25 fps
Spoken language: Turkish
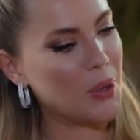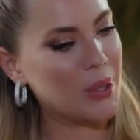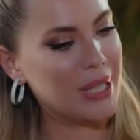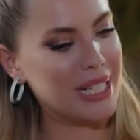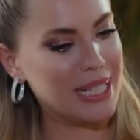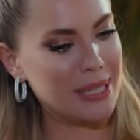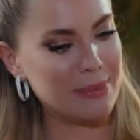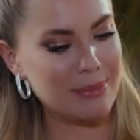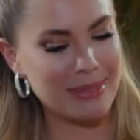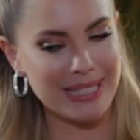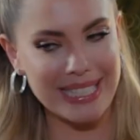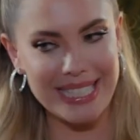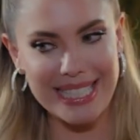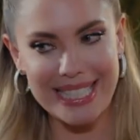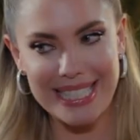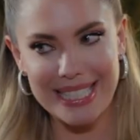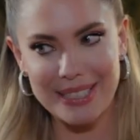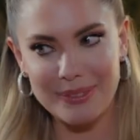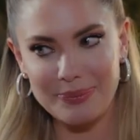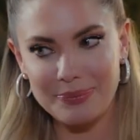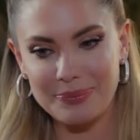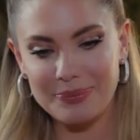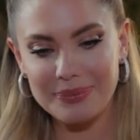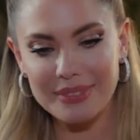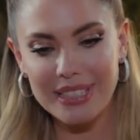Öyleyimdir.
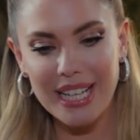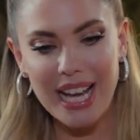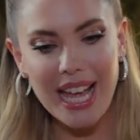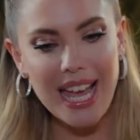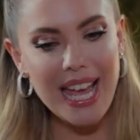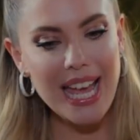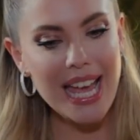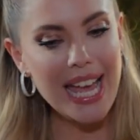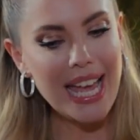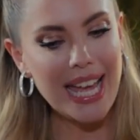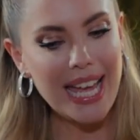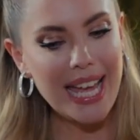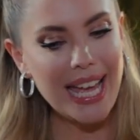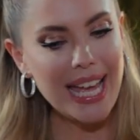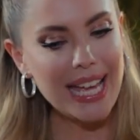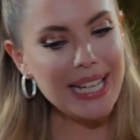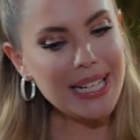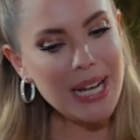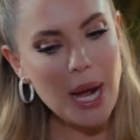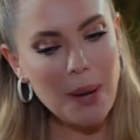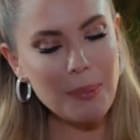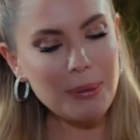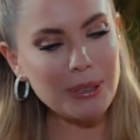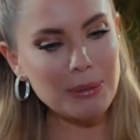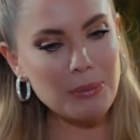
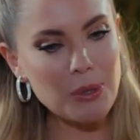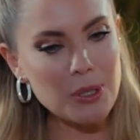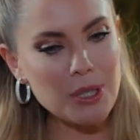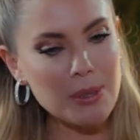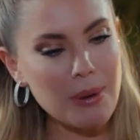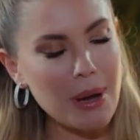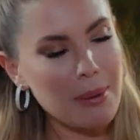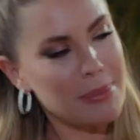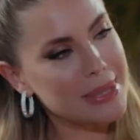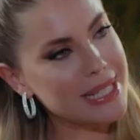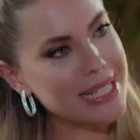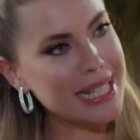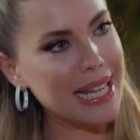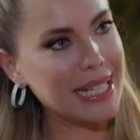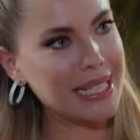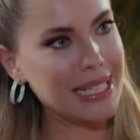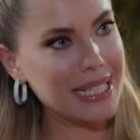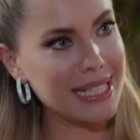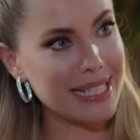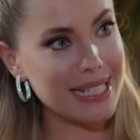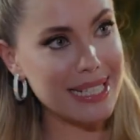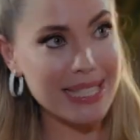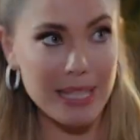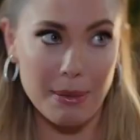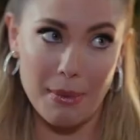E ne yapalım o zaman biz seninle
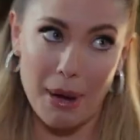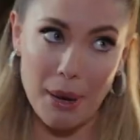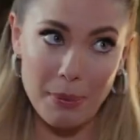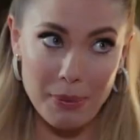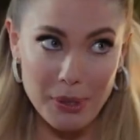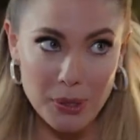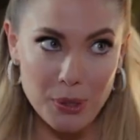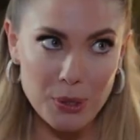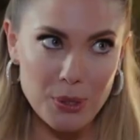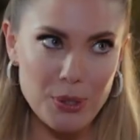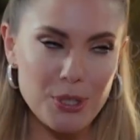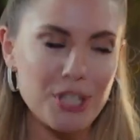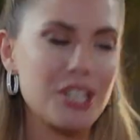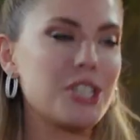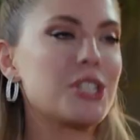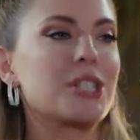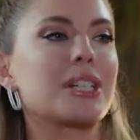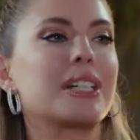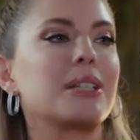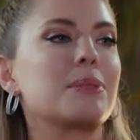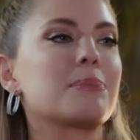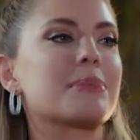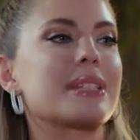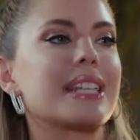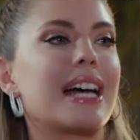yarın sabah bir yürüyüşe
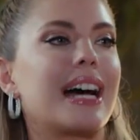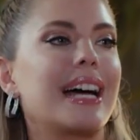çıkalım